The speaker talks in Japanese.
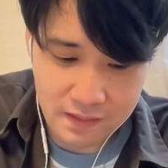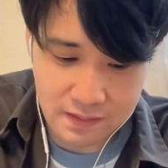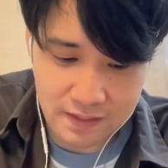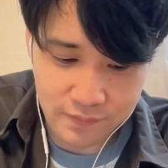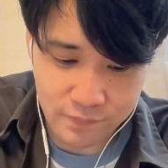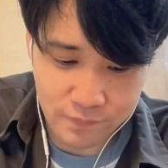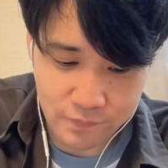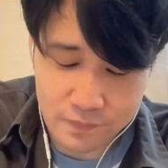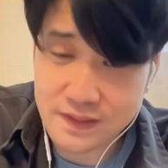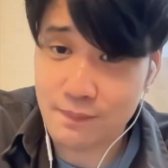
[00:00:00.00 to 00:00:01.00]
あのー、
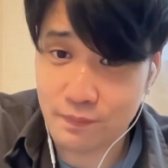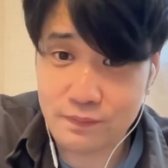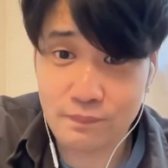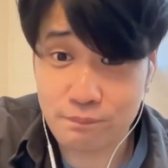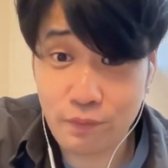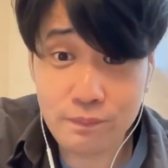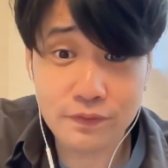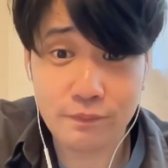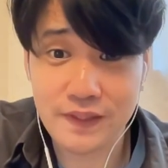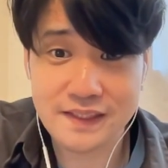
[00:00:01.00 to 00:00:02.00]
奥さん、僕、僕も
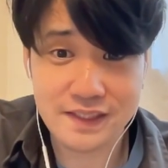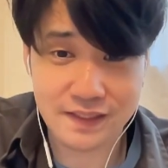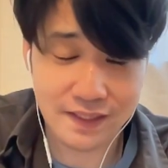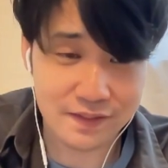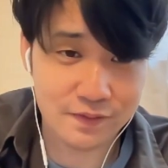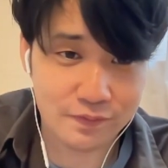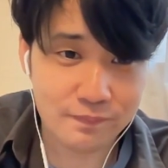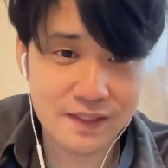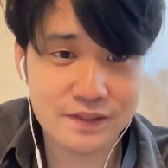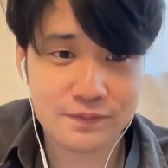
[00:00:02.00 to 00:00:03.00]
友達だったんですよ。
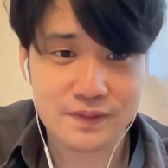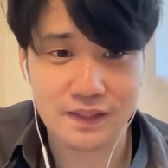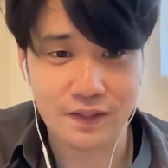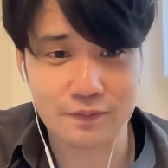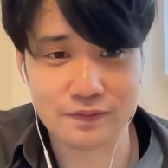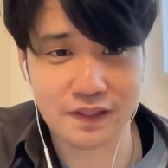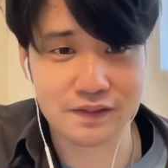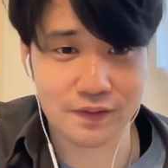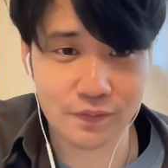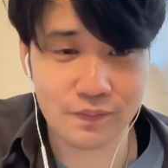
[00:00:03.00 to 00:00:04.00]
友達同士が結婚したんで
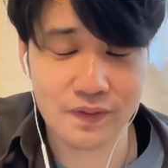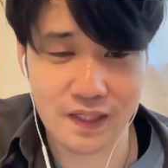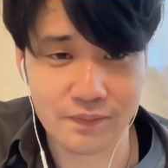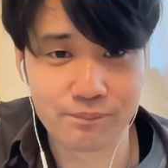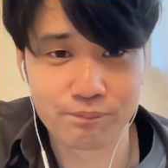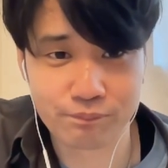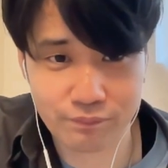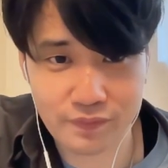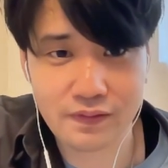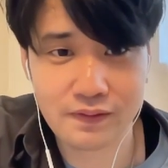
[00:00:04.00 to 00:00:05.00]
すけど、はい。
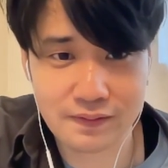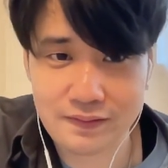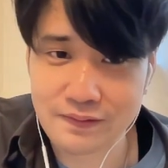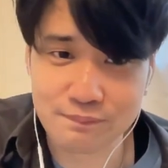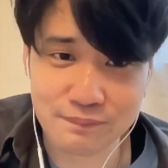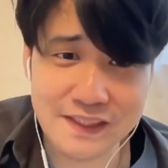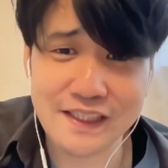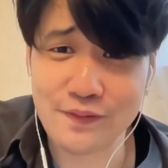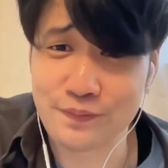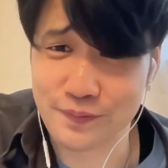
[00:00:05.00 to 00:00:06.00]
似
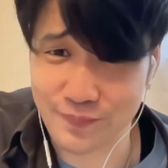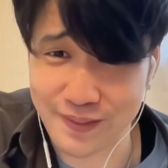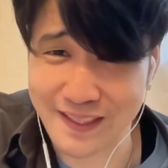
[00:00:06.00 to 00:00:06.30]
てるんですよね。